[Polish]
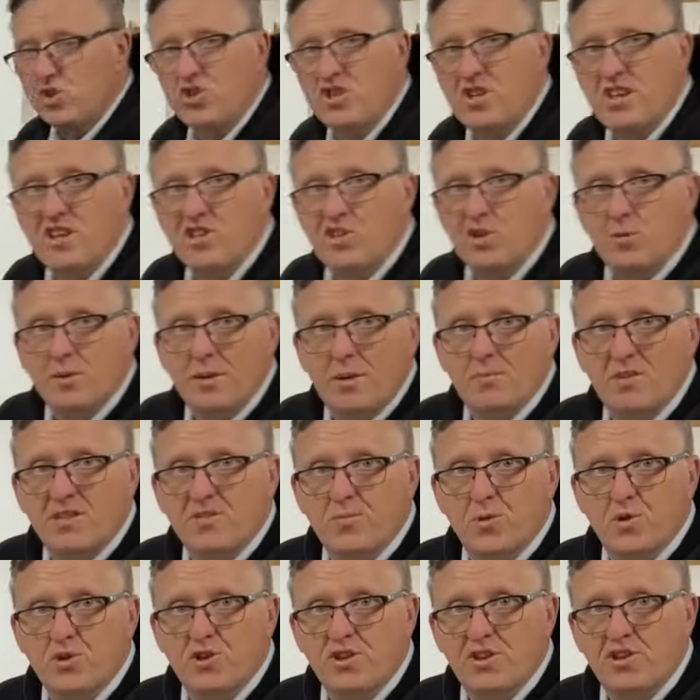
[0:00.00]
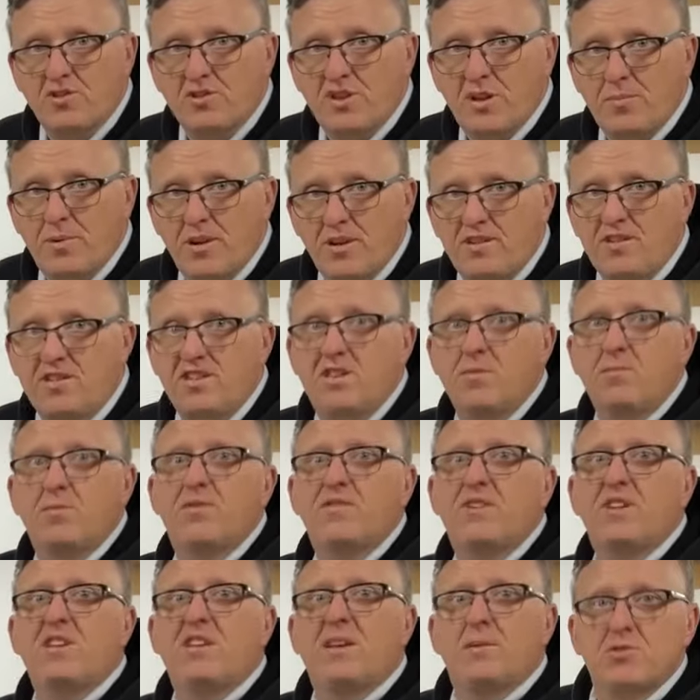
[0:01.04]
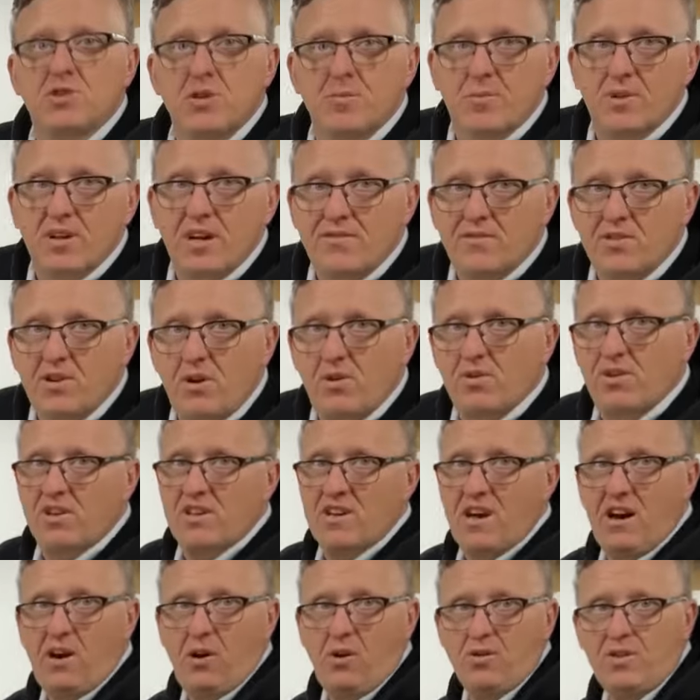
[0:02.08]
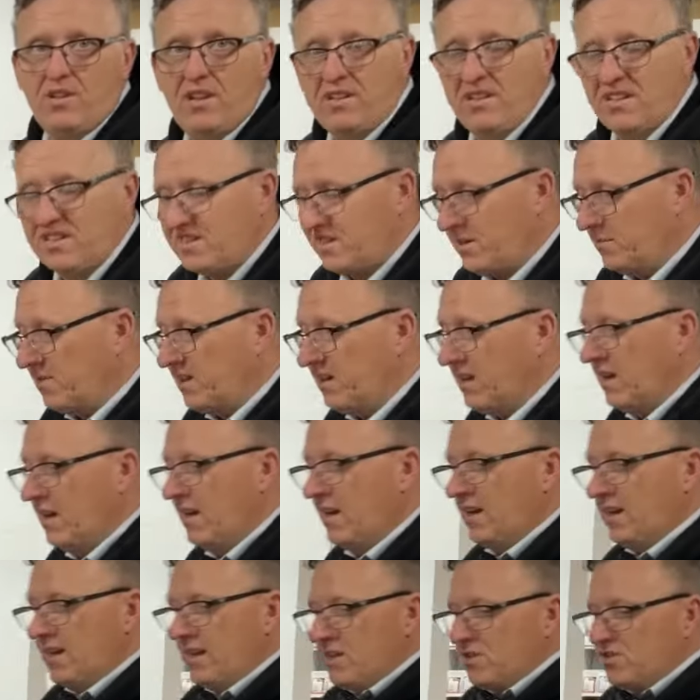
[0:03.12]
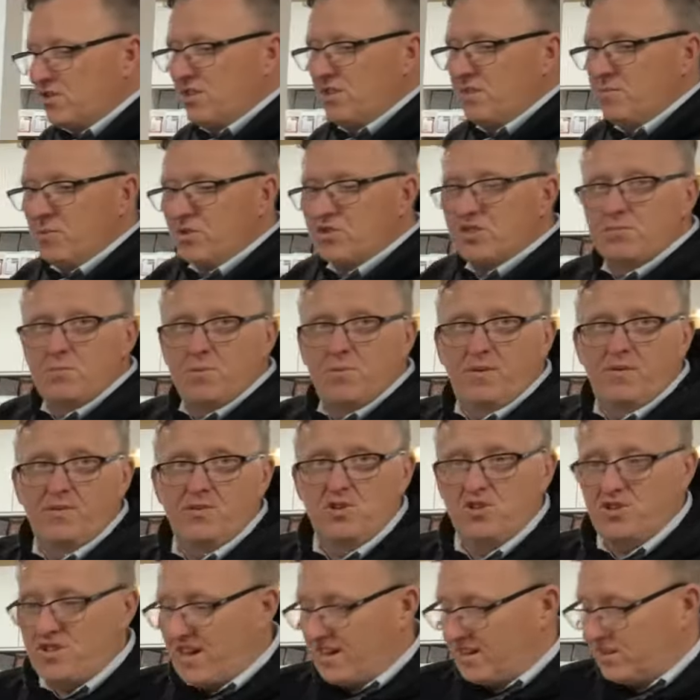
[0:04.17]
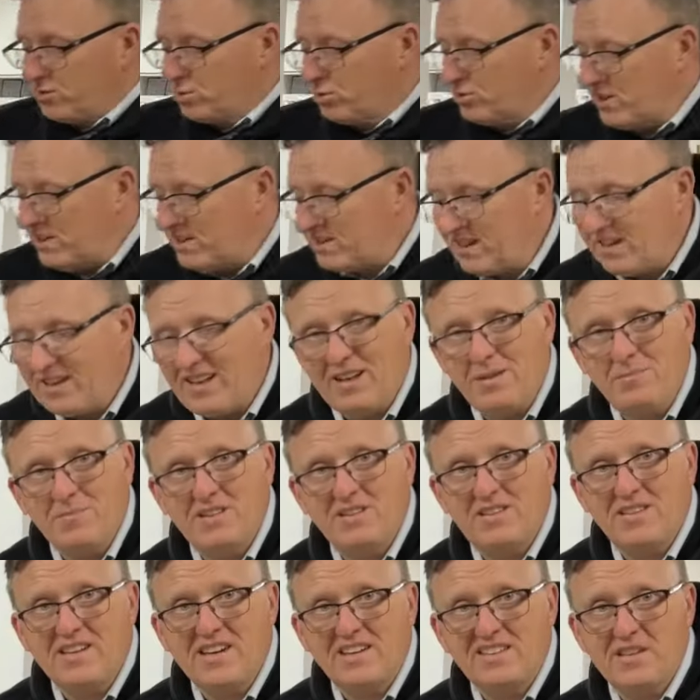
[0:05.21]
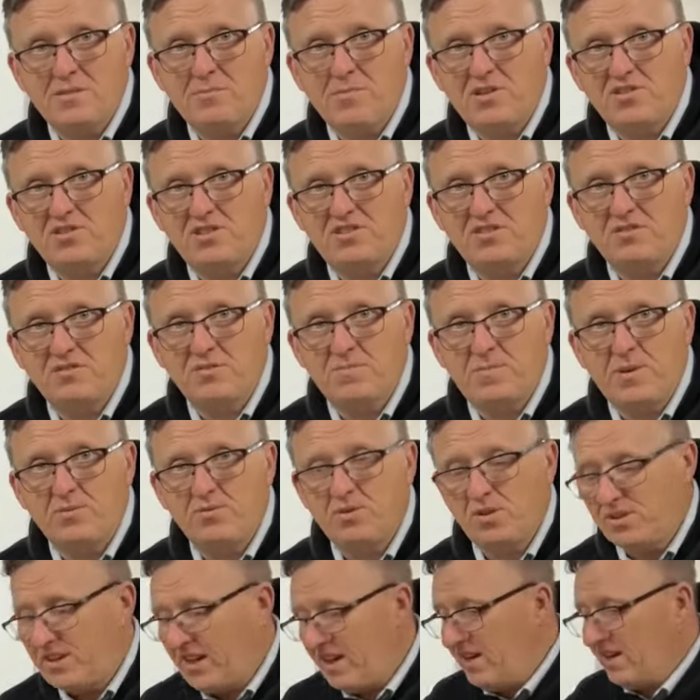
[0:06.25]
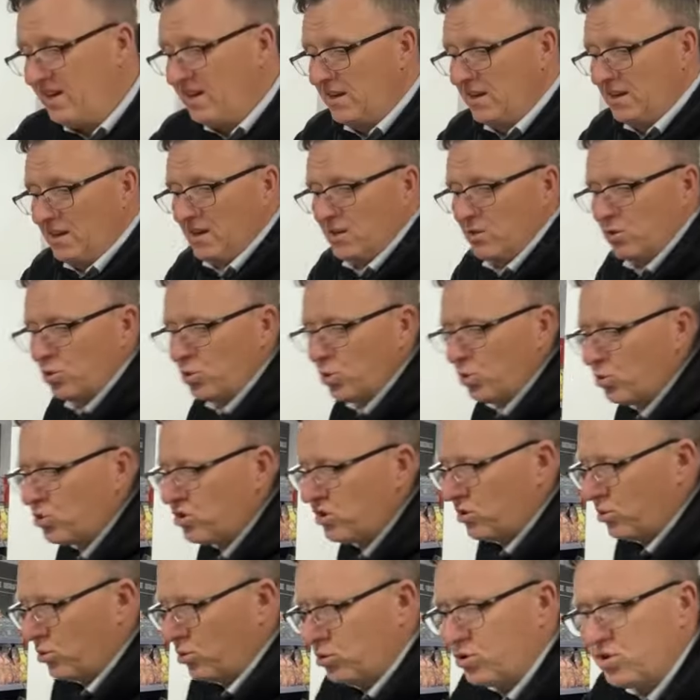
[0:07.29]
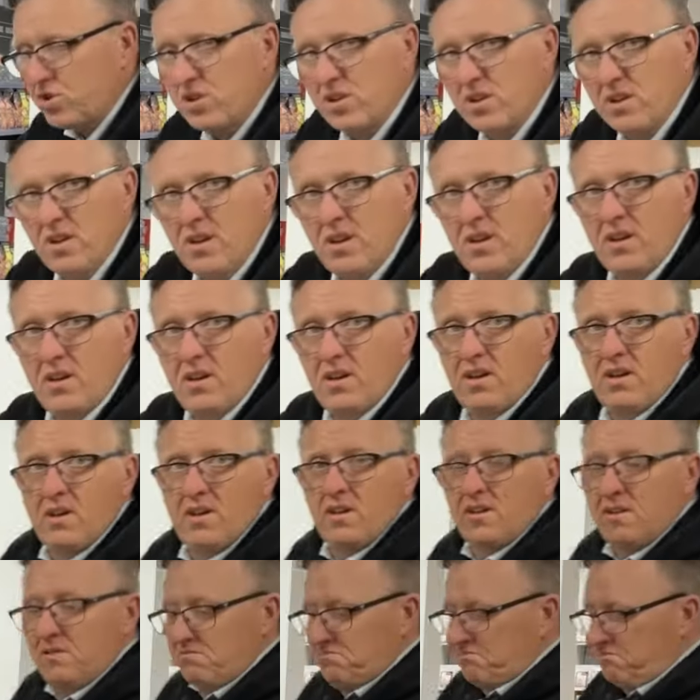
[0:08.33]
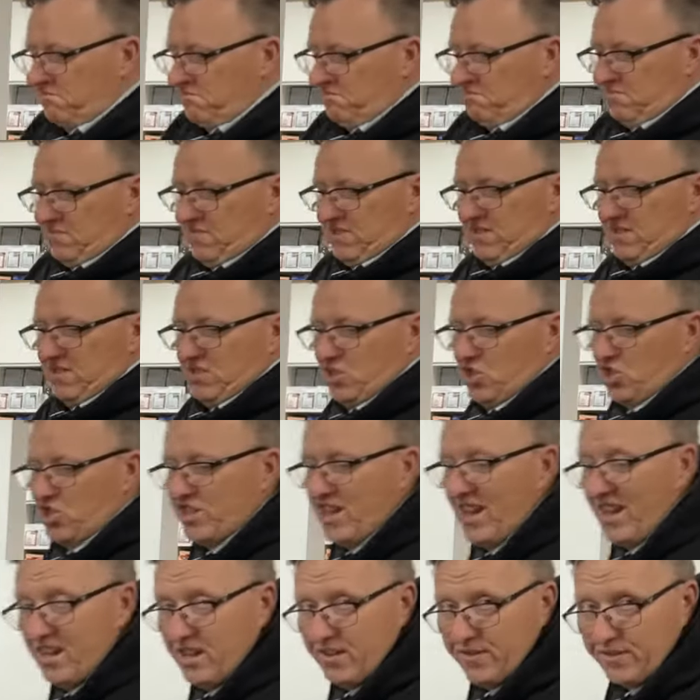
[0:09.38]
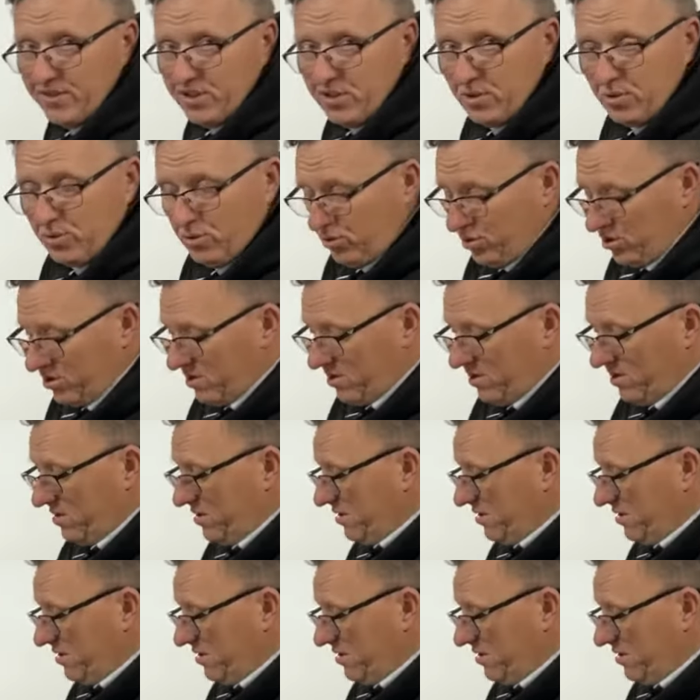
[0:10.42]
nie leciał nam bezpośrednio na palniki, bo wtedy nam się pojawi ogień, a ognia nie chcemy. Czyli możemy powiedzieć tak, tutaj te elementy jak najbardziej są spełnione. Duży ruszt, żeliwny ruszt,